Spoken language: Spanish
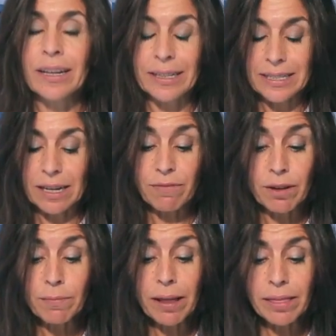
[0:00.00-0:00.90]
Desde la
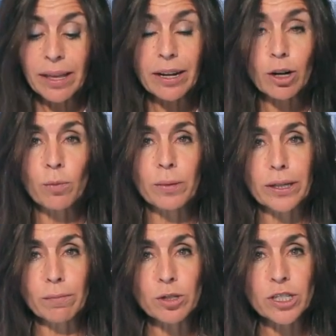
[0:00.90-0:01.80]
farmacia
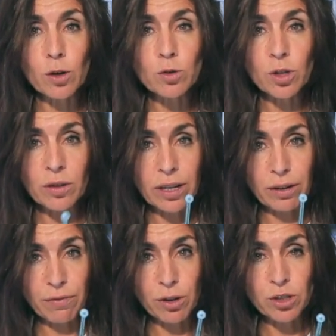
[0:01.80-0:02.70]
recomendamos el uso del
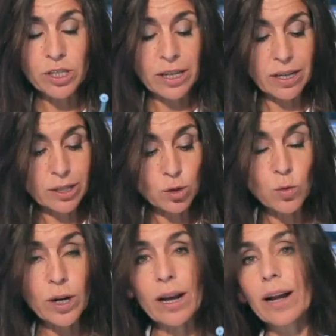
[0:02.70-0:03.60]
Airfloss, que es
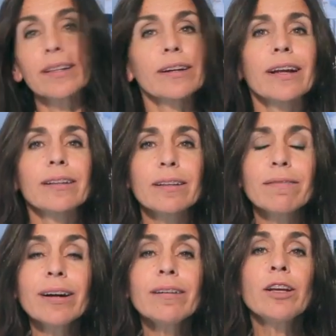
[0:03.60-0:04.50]
una
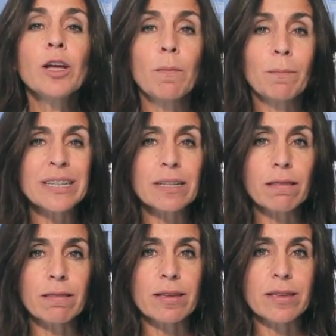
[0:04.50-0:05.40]
alternativa más
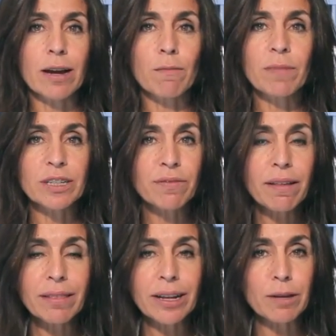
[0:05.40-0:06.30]
sencilla, más
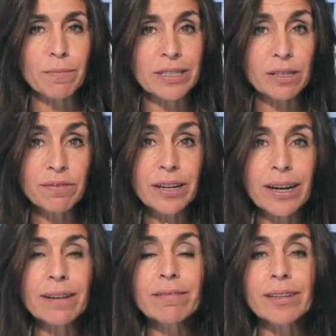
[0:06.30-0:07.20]
fácil y más
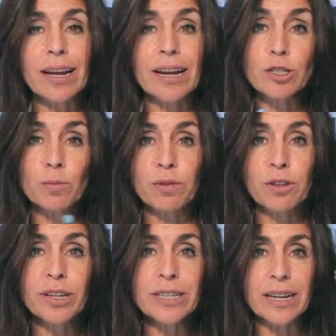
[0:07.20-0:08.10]
eficaz que las
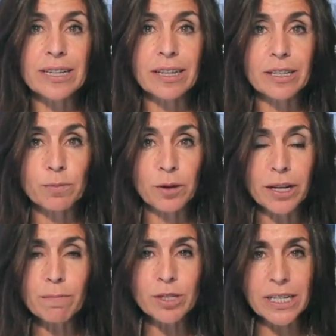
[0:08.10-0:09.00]
opciones de las que
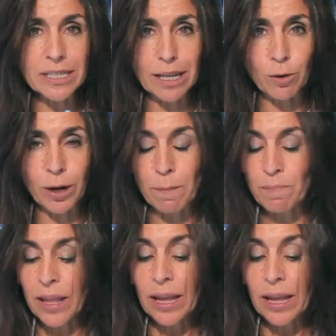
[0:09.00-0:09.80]
disponíamos hasta ahora.